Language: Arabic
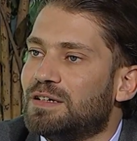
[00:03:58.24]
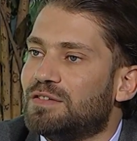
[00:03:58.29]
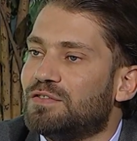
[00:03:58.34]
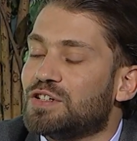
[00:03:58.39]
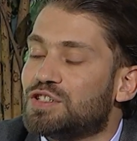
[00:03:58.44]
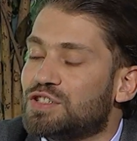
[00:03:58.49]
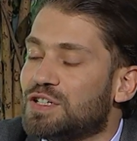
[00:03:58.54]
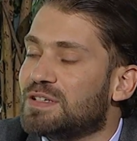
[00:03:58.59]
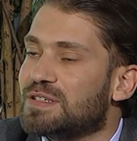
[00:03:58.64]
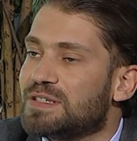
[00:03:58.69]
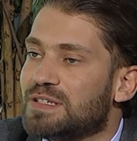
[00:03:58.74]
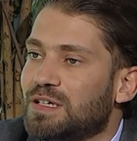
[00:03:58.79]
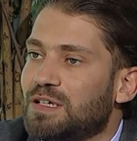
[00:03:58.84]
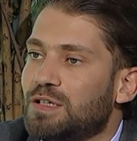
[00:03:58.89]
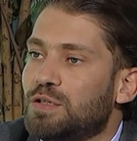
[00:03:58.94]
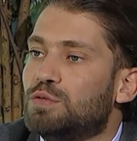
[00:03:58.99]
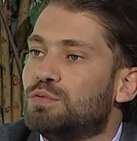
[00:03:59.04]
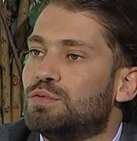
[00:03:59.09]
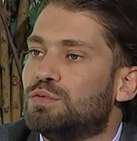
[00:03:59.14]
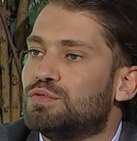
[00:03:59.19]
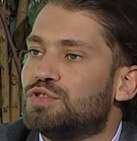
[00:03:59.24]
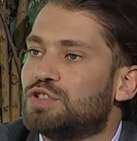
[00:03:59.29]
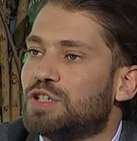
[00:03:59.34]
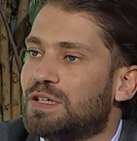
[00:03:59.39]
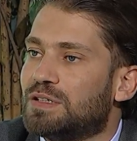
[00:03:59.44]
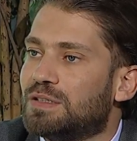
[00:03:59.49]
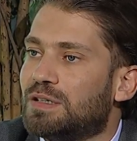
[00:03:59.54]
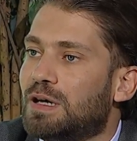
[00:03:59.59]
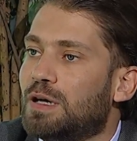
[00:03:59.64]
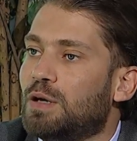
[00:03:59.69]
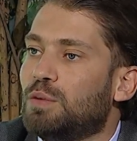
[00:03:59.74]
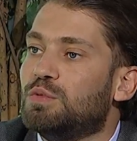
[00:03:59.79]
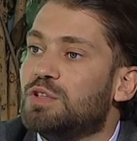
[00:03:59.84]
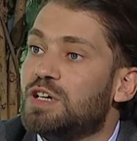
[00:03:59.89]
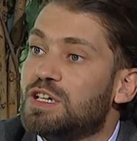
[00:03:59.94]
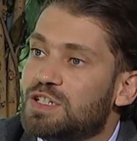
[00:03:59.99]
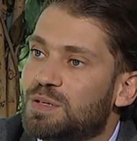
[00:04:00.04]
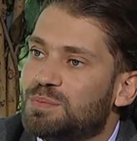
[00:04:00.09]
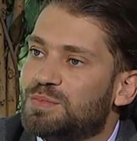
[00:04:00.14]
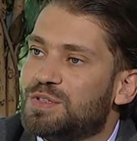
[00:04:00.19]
فشيء صحي وشيء رائع ويجب